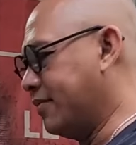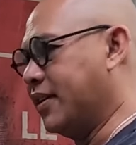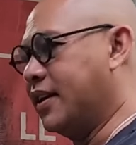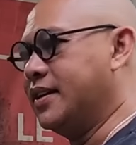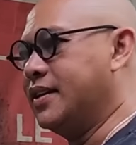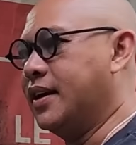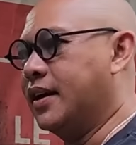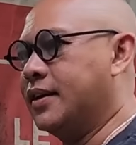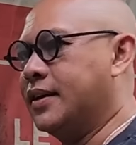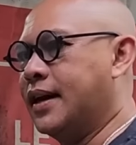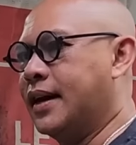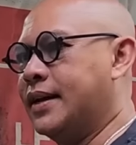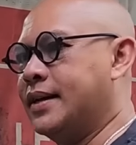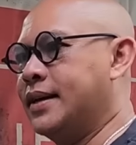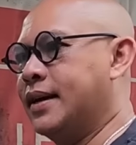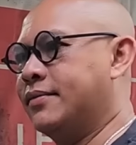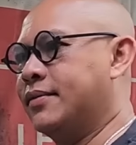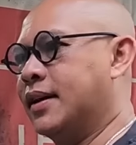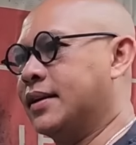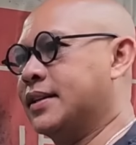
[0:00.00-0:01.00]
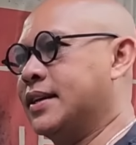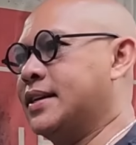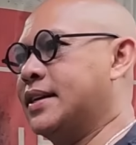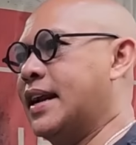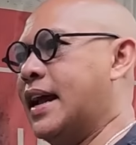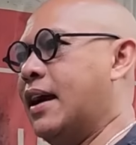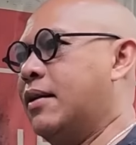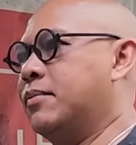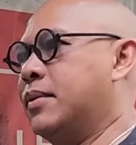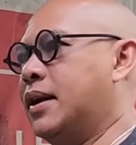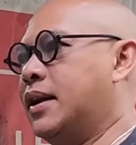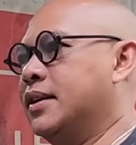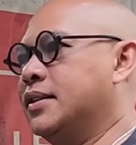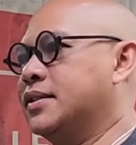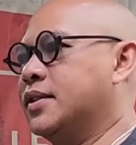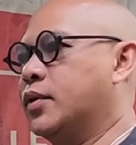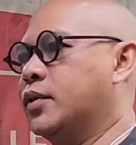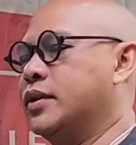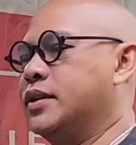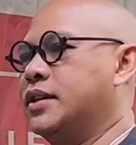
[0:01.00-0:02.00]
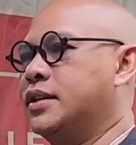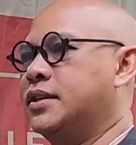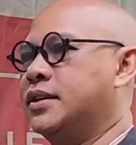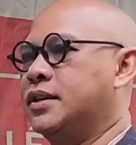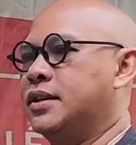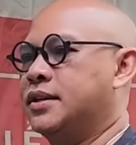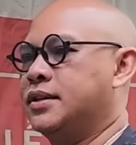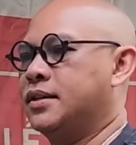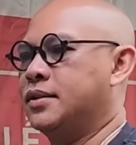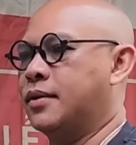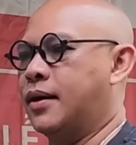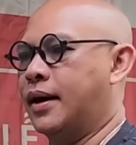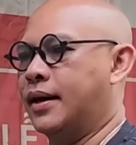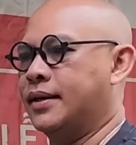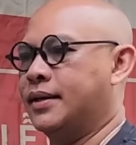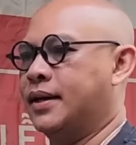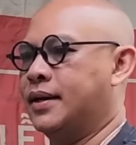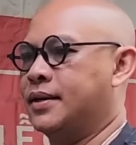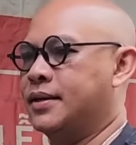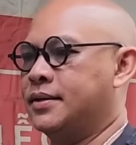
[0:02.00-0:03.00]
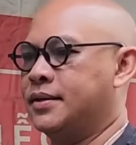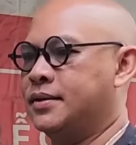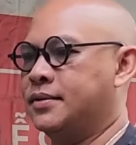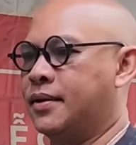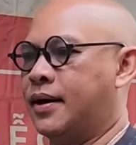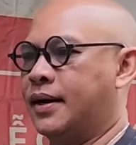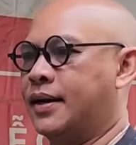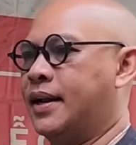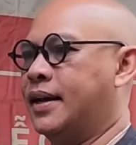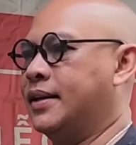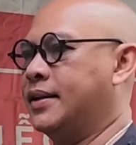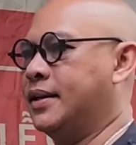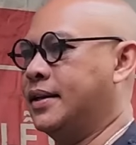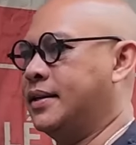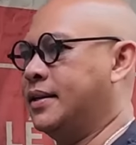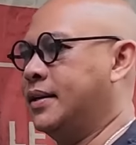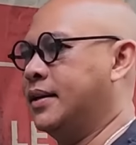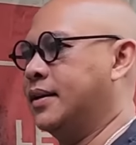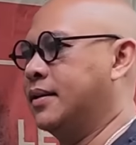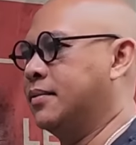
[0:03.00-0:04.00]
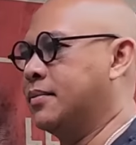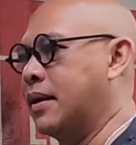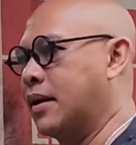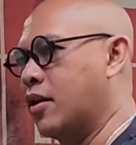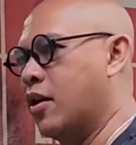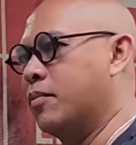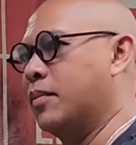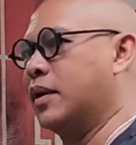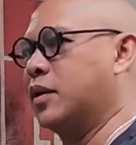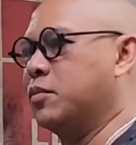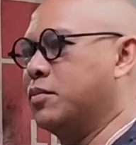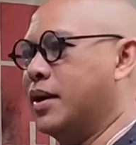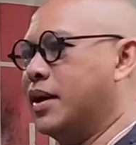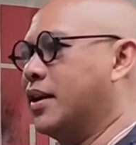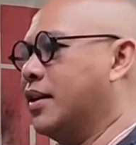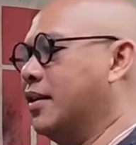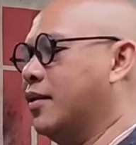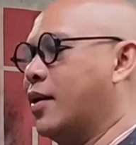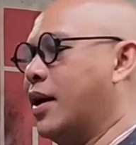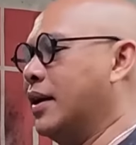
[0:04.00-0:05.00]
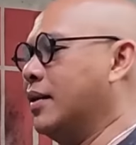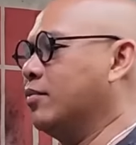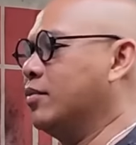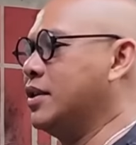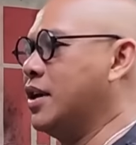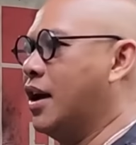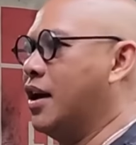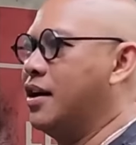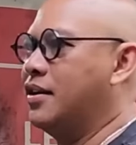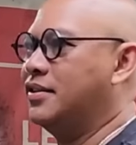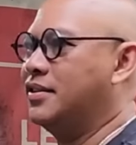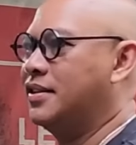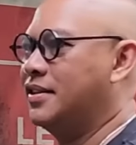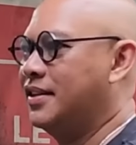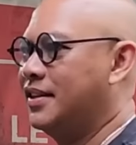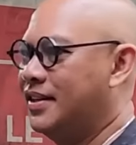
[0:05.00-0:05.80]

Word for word: với những cái nhân vật Tiếng Rao mà lớn tuổi như ngoại đây thì bà con mình cũng biết rồi, ngoại không có nhớ.